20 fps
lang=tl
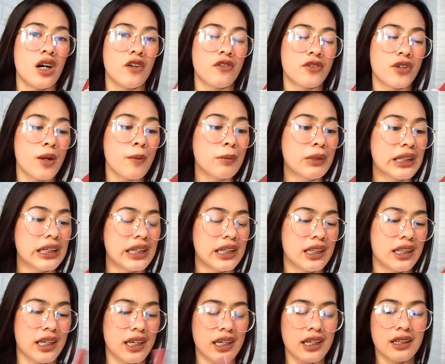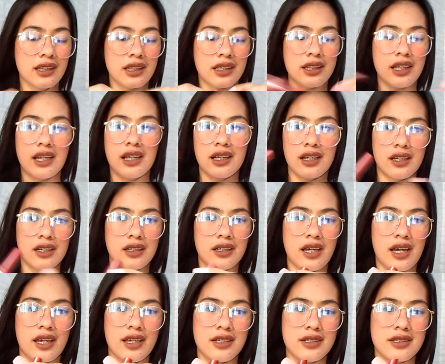um, from Clinique.
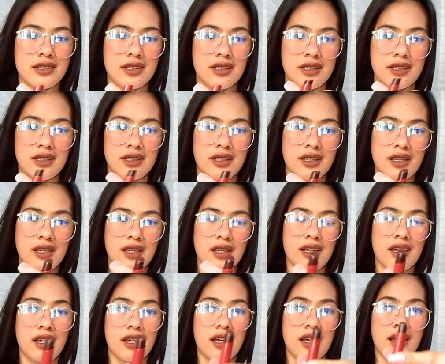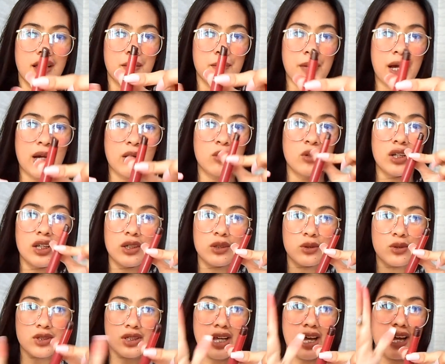Talagang guys, bago
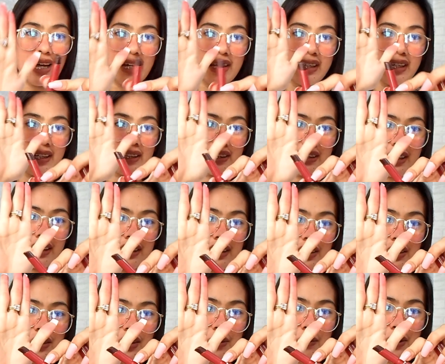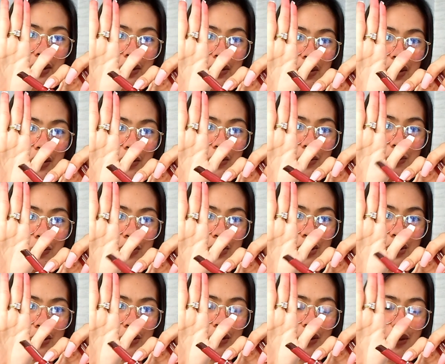lang to sa akin at tignan nyo naman yung
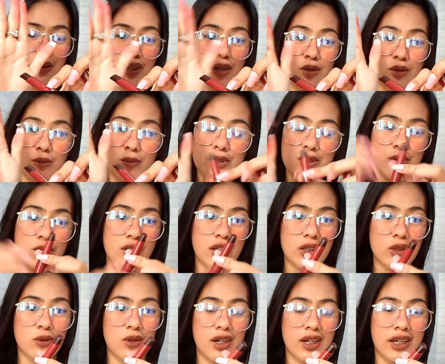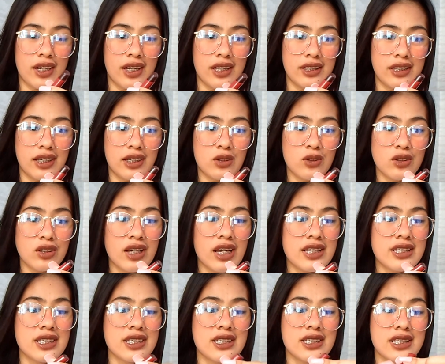naubos ko. Naubos ko na to agad. Ito
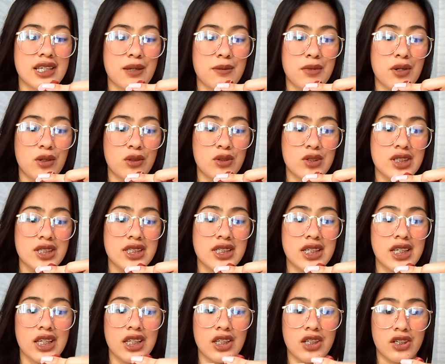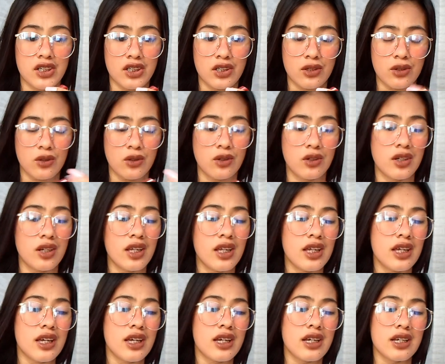guys, sinasama ko to sa skincare ko.
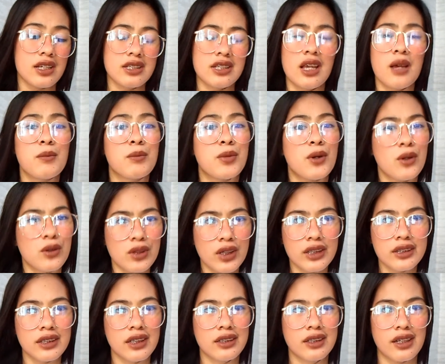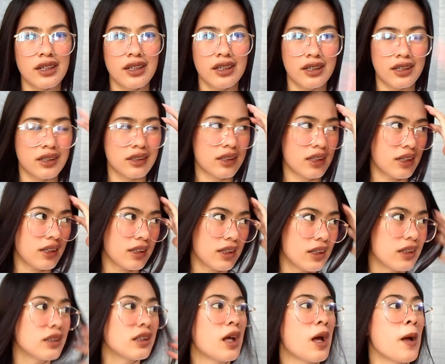Kasi ang bongga niya talaga.
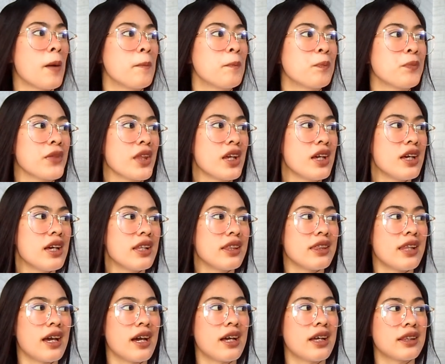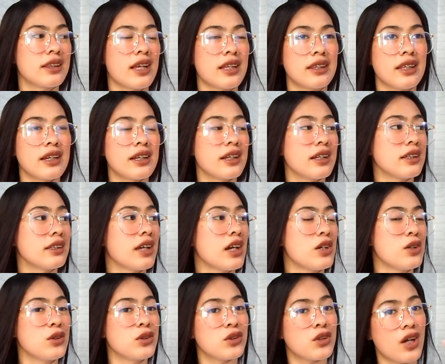Talagang na natatanggal
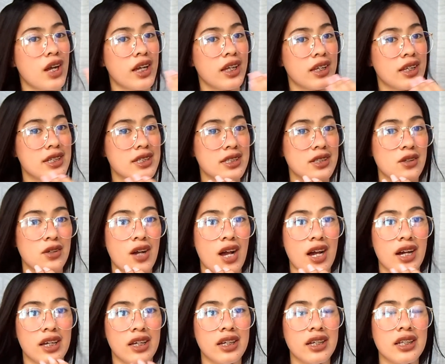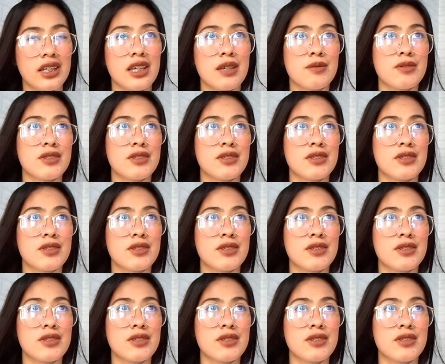niya yung dryness ng aking